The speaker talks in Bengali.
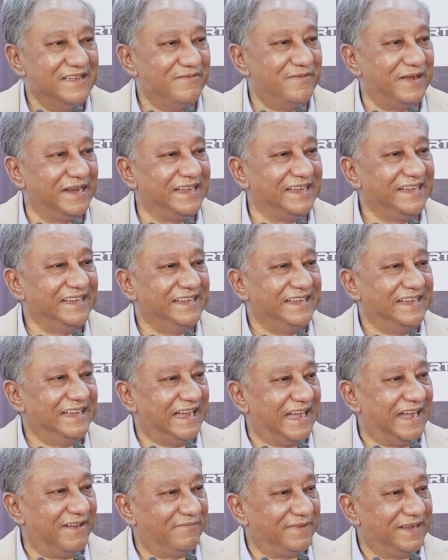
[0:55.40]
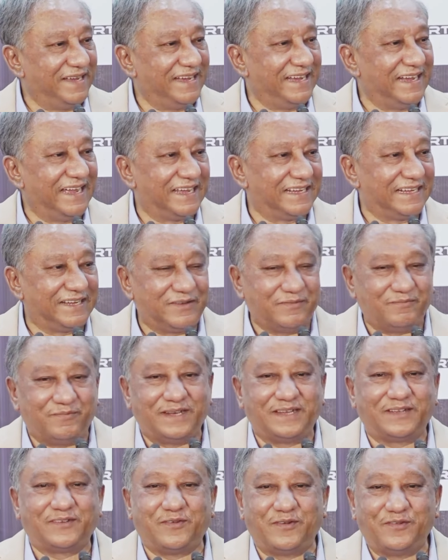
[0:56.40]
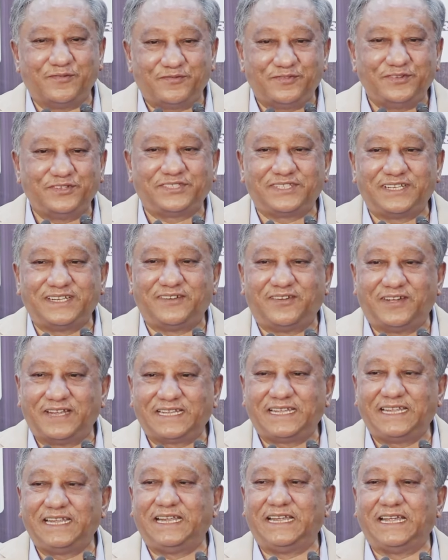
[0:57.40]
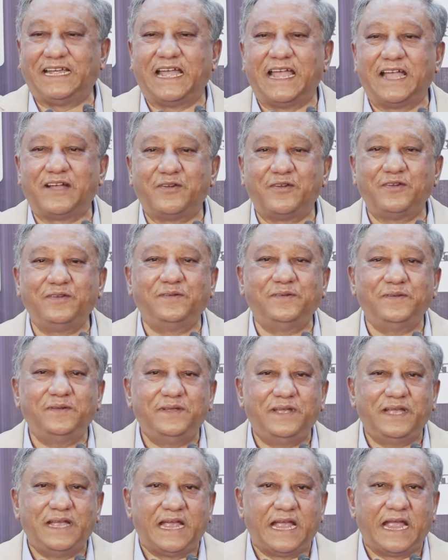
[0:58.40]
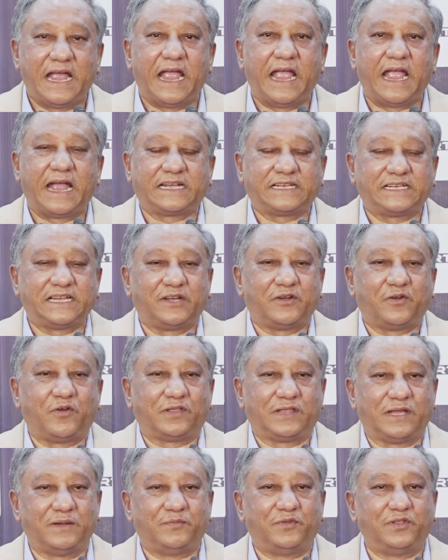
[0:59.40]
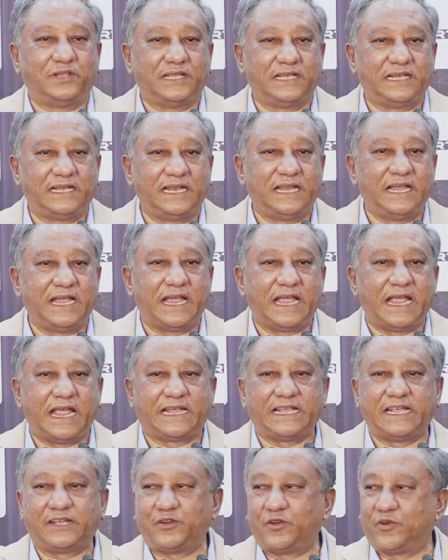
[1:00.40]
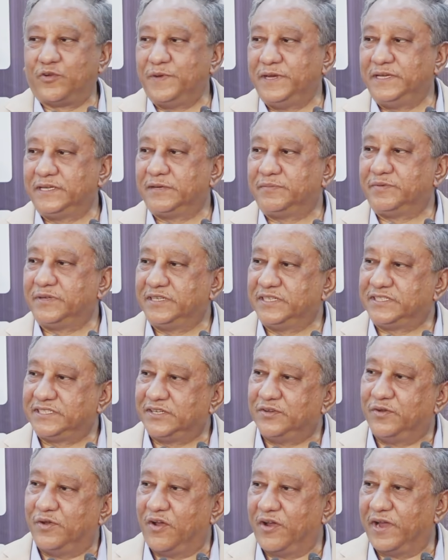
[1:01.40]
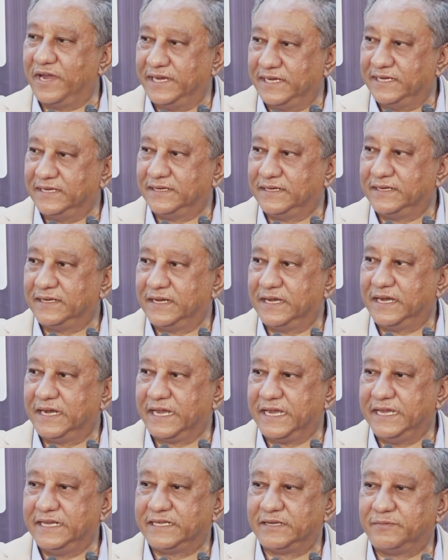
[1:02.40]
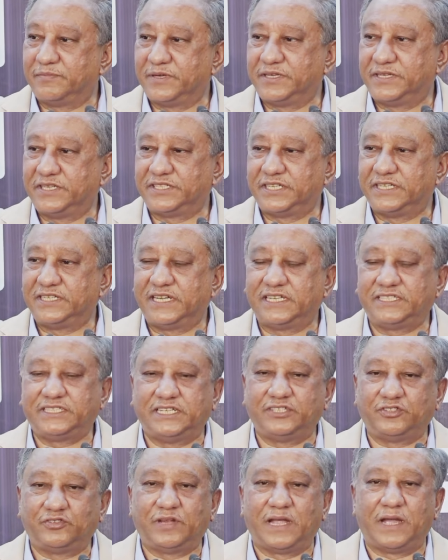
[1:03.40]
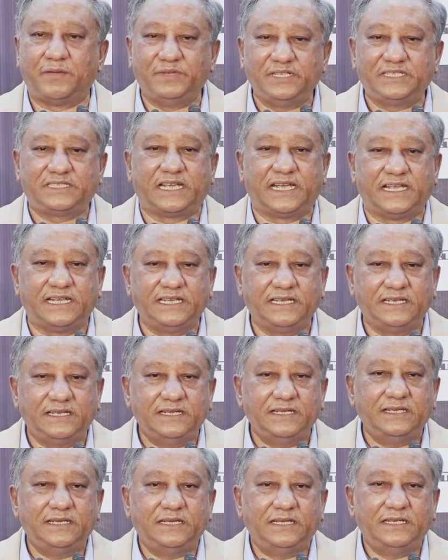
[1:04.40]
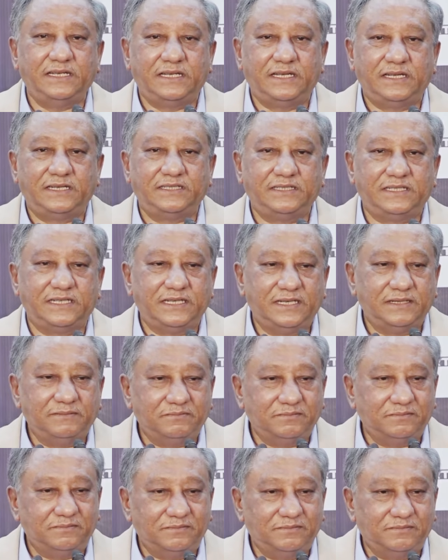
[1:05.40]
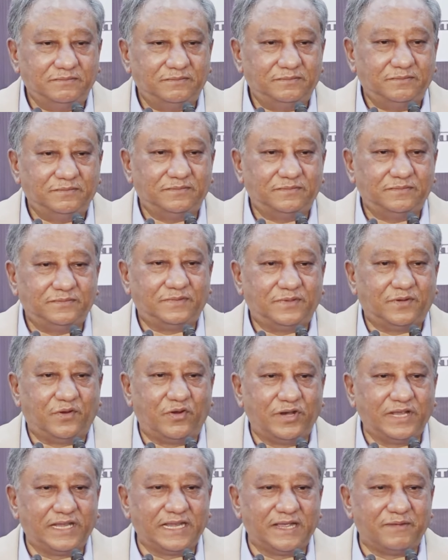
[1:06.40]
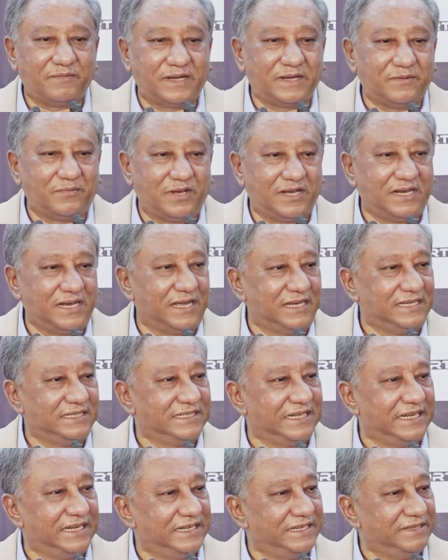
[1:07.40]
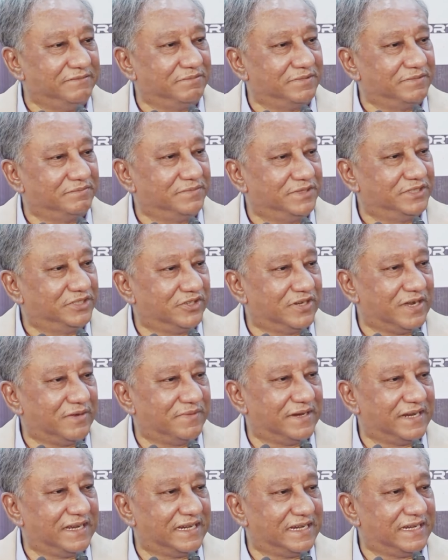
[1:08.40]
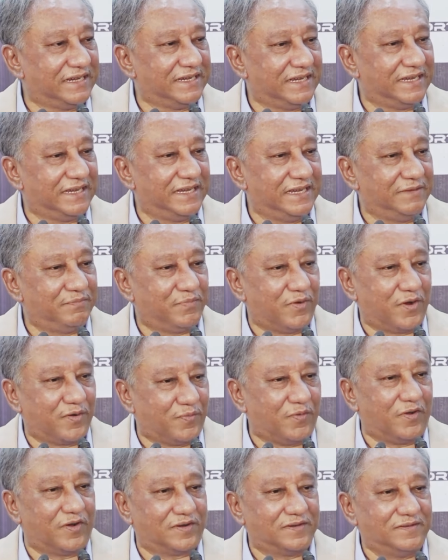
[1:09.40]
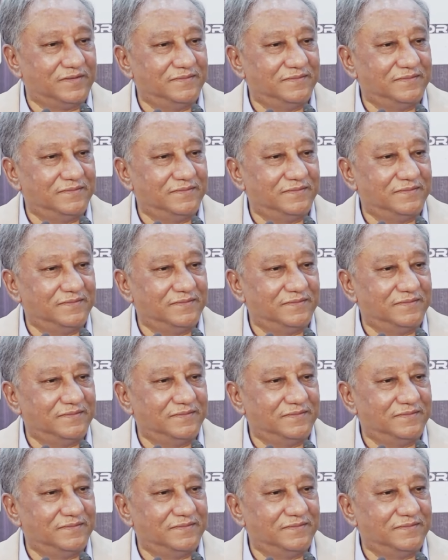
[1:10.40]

মানে আপনি মানে কনফিউশন হয় কি এখন একটা কথা বলতে গেলে এক এক রকম ইন্টারপ্রিটেশন হয় ইন্টারপ্রিটেশনটা সেই জন্য আমি চাই যে অনেকে আমাকে বলে না এই বিশ্বকাপের এক এই পরপর